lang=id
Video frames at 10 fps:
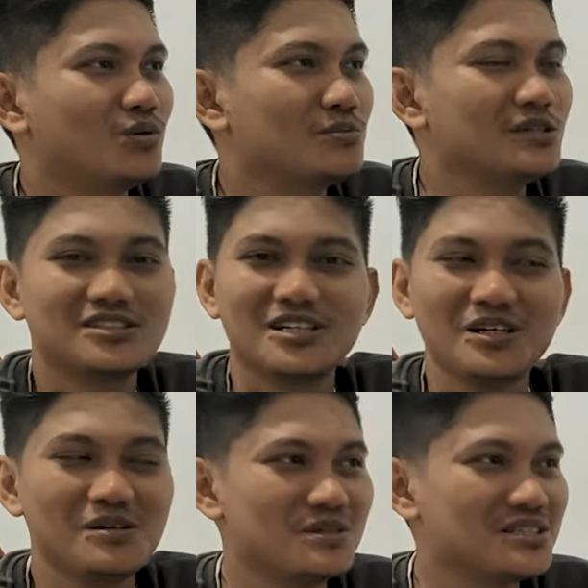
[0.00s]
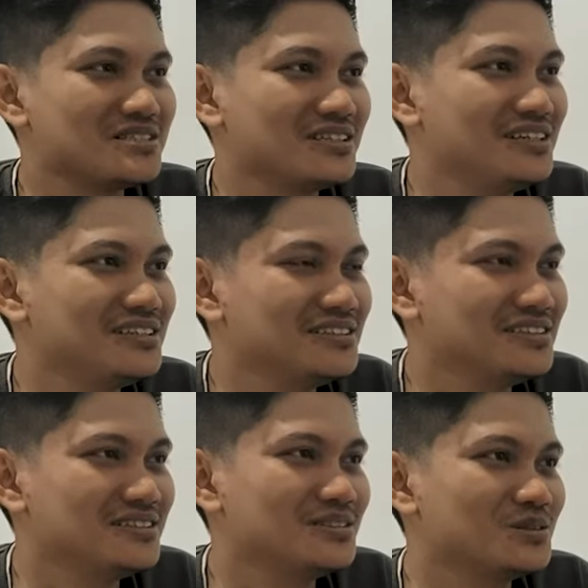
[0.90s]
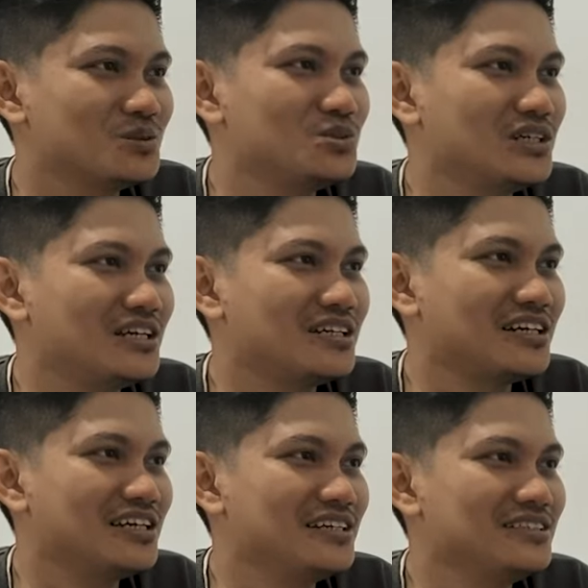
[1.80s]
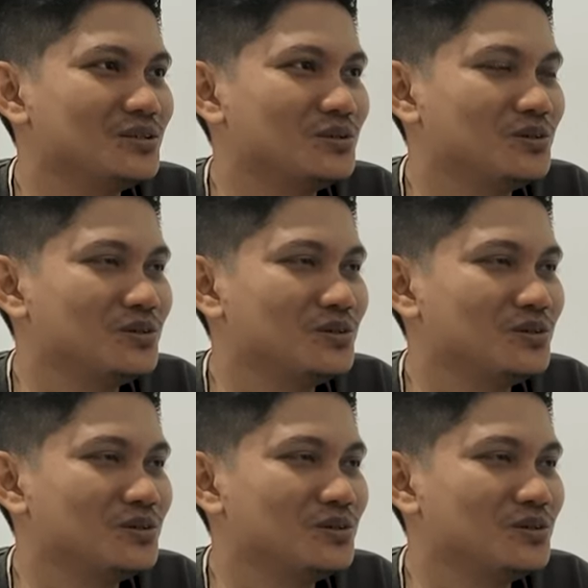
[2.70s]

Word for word: luar biasa ya Malaysia. Eh. Tuh jalan rayanya loh.